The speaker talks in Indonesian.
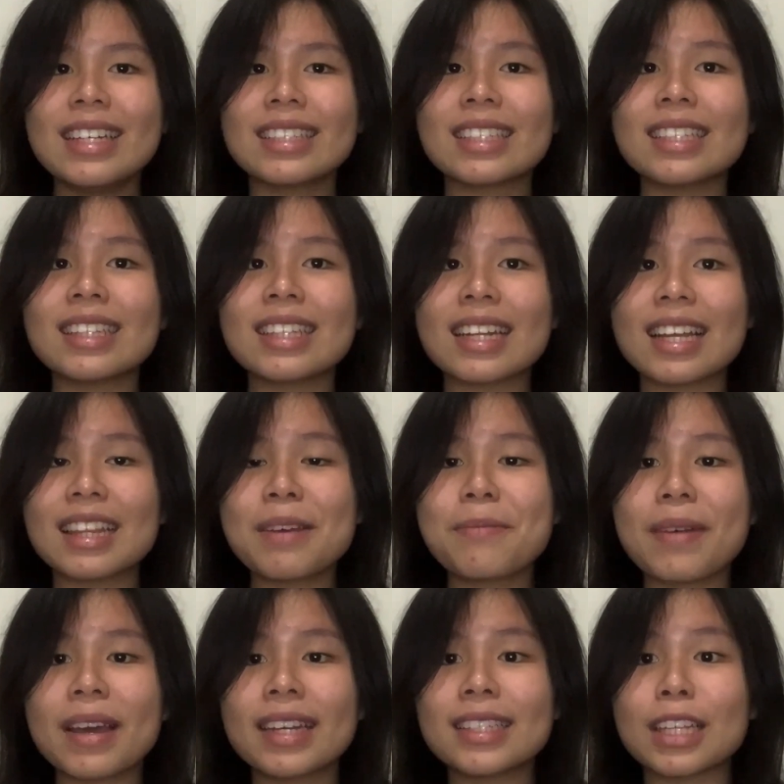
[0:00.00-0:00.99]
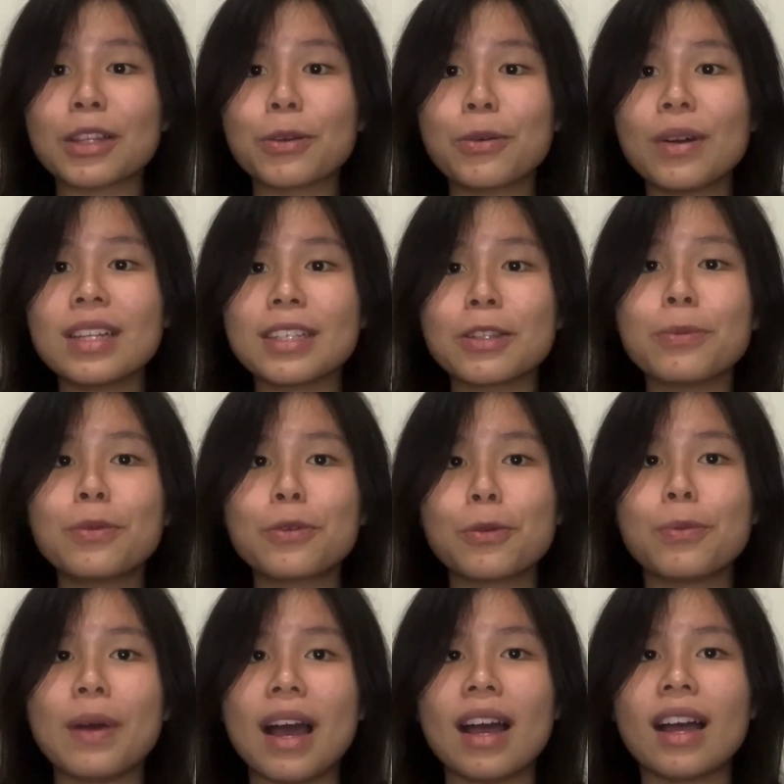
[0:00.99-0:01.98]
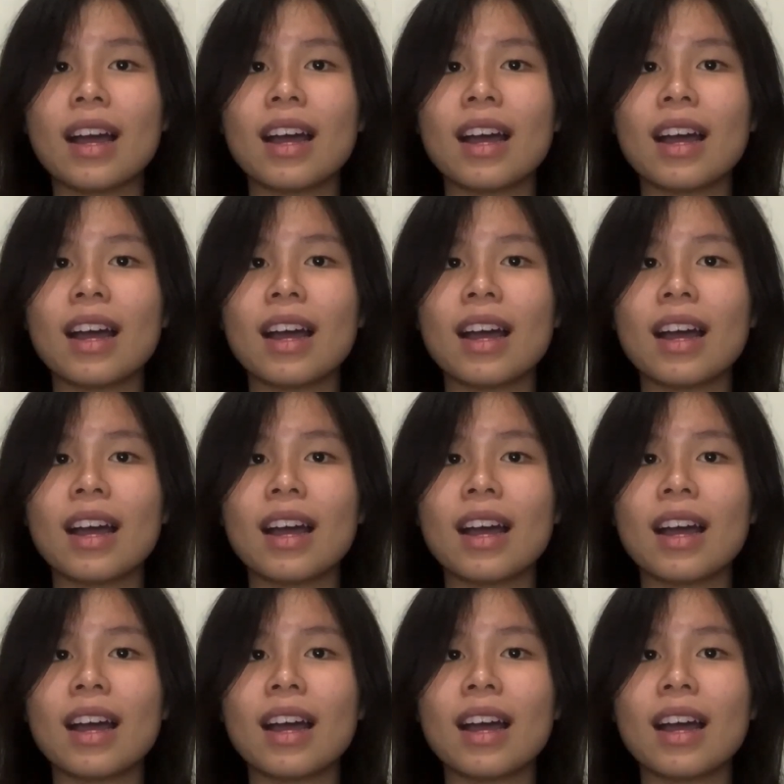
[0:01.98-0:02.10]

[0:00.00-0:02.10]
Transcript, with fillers: Jadi ternyata mindset gue di situ berubah